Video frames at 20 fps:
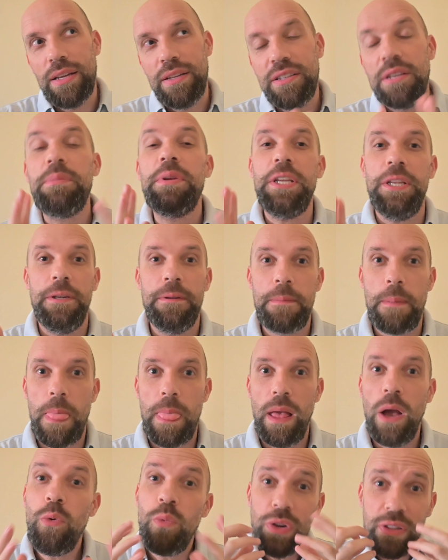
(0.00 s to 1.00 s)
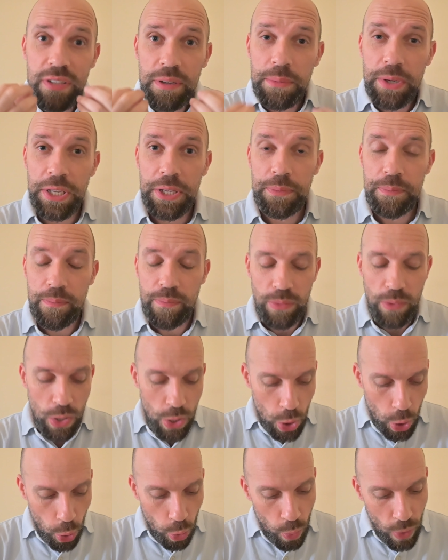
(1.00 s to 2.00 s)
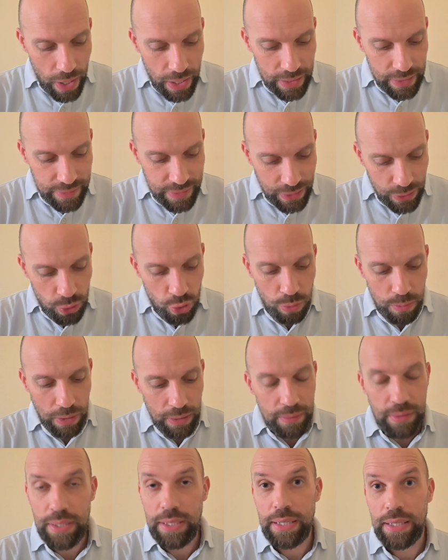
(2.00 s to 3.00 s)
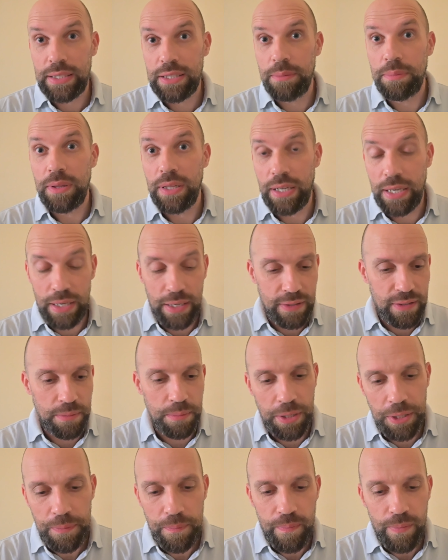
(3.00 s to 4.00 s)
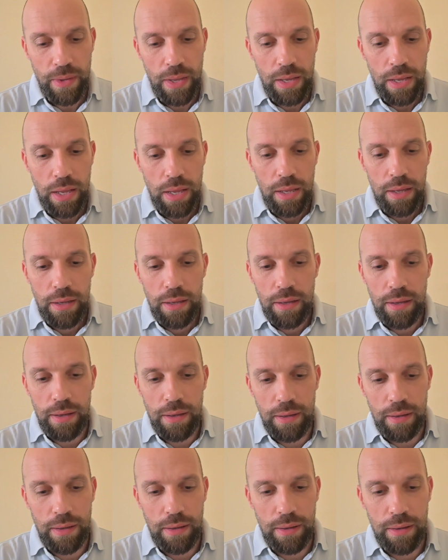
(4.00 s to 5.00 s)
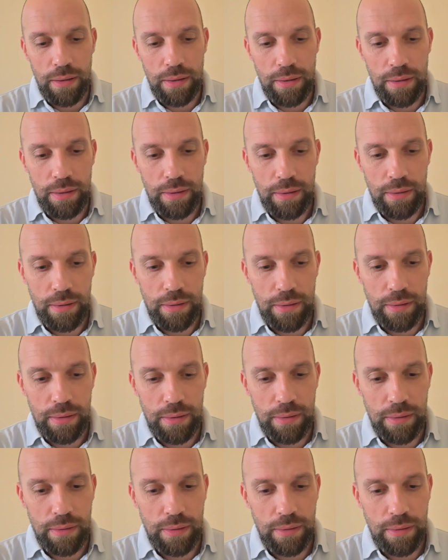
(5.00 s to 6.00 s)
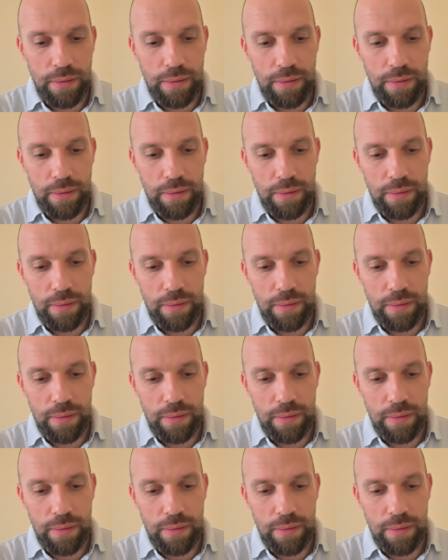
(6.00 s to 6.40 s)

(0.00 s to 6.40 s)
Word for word: تمرين اول تمرين هو ان تكتب انا كتبت لك هنا تمرين آه